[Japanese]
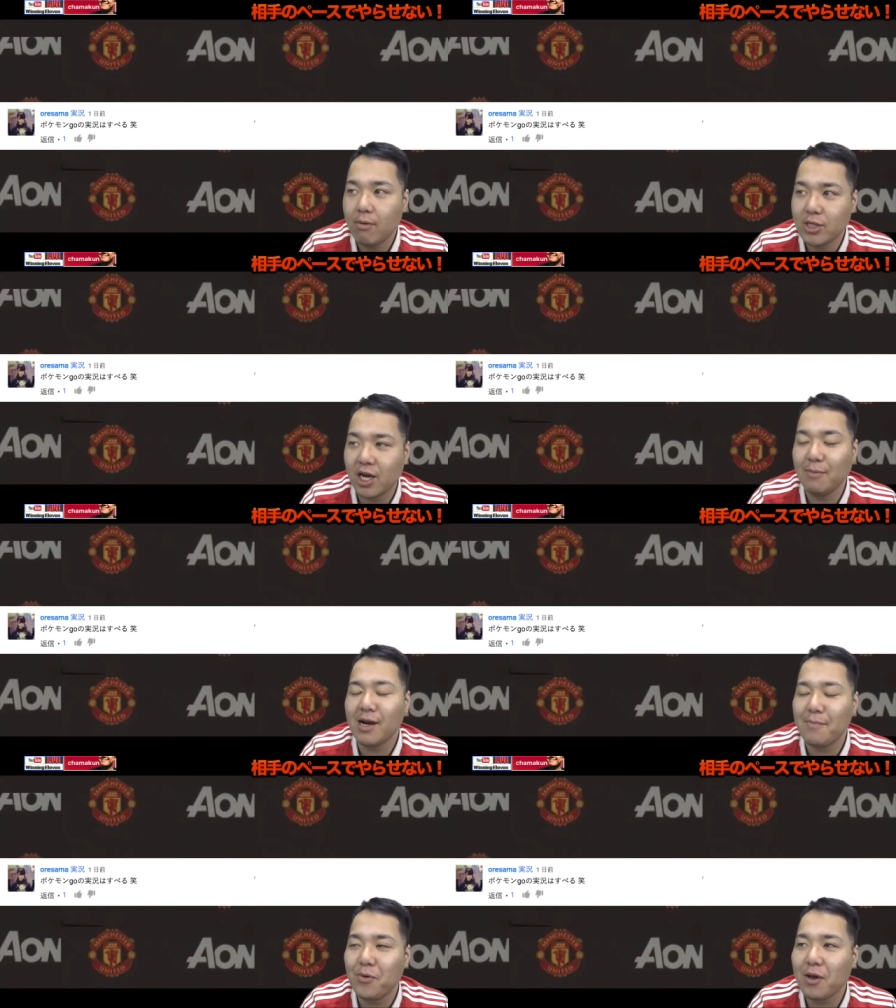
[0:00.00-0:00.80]
ちゃま
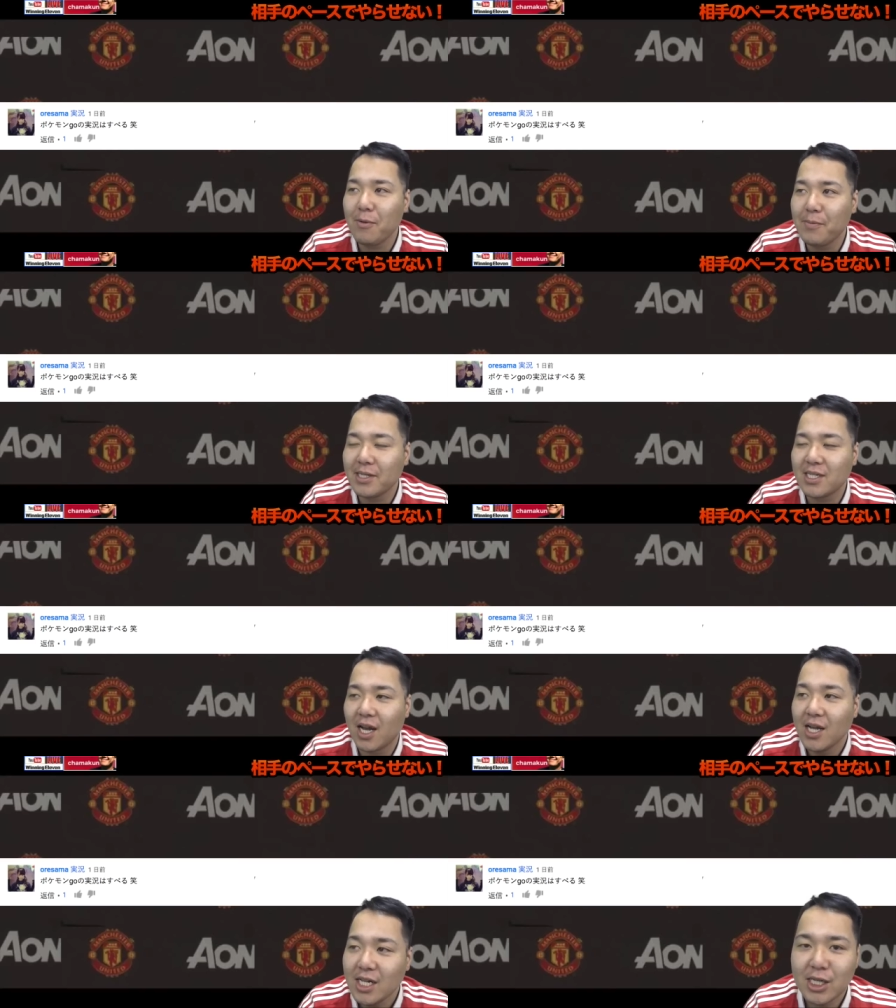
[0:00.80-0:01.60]
が
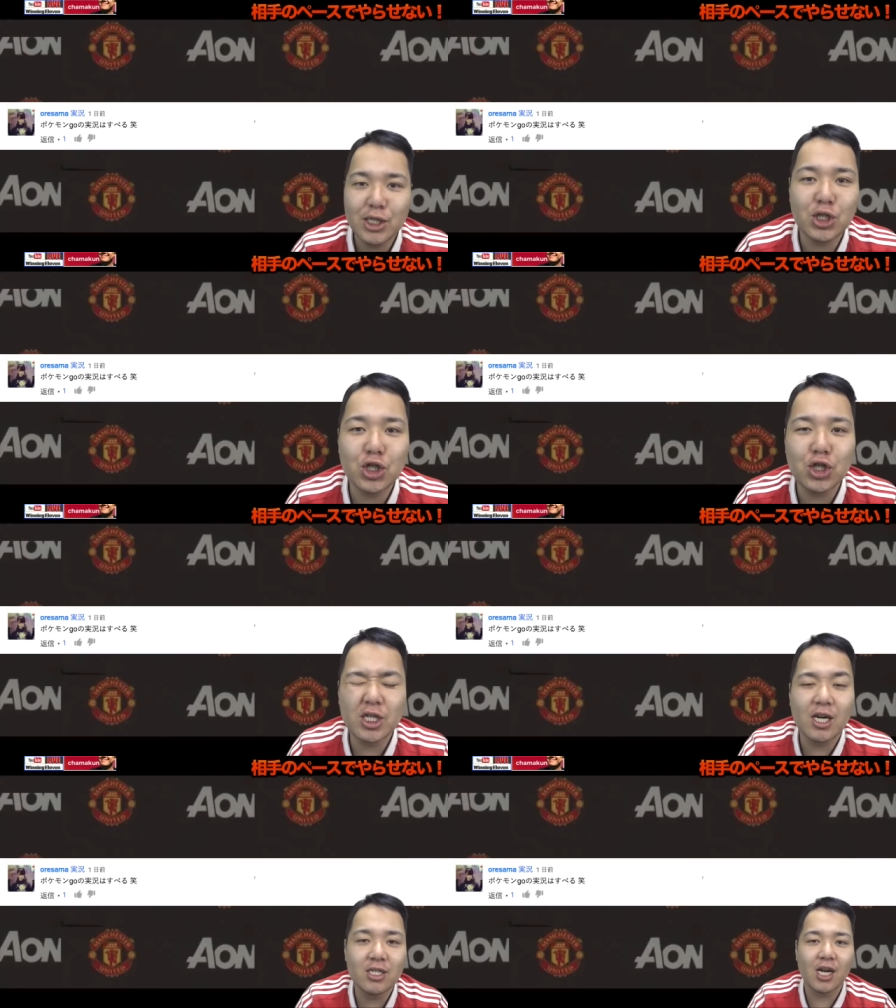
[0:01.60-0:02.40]
ポケモンマスター、一週
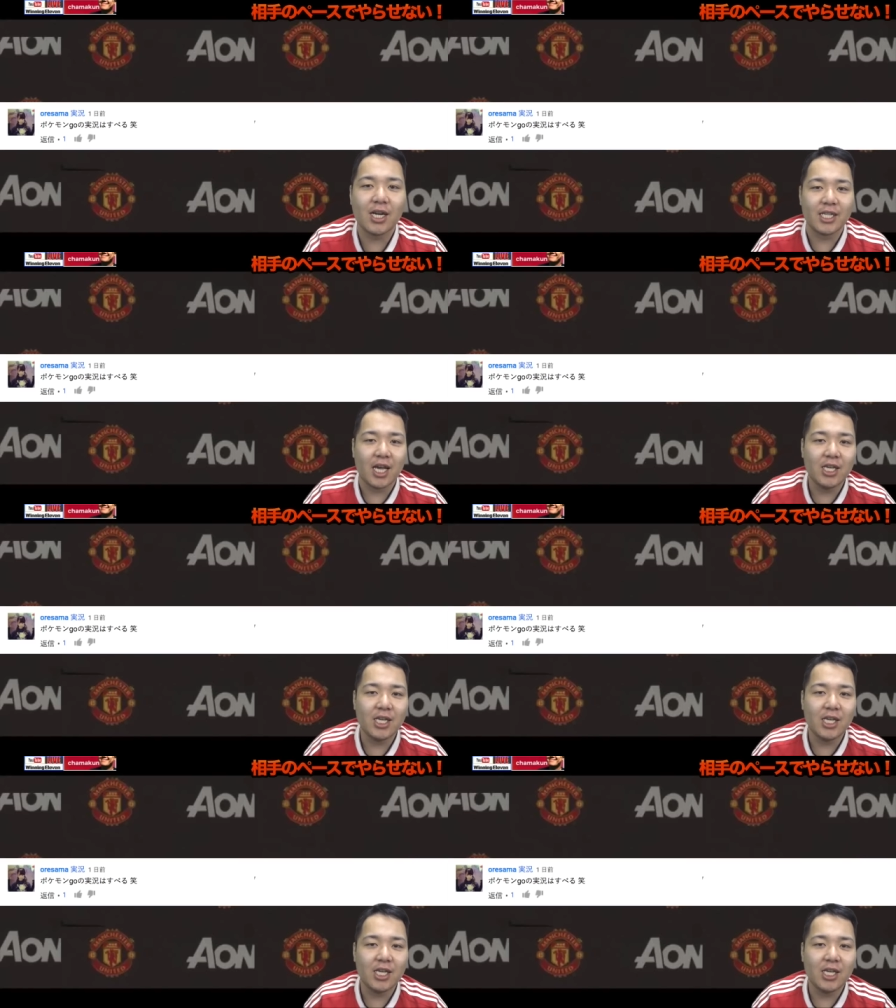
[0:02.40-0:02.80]
間ぐらいかけて、